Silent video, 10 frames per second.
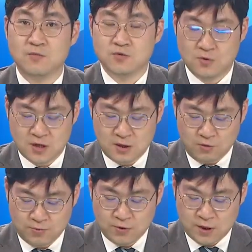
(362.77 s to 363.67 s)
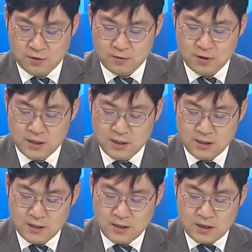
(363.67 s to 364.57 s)
목소리가 높은데요.
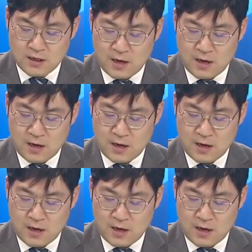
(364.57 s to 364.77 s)
아,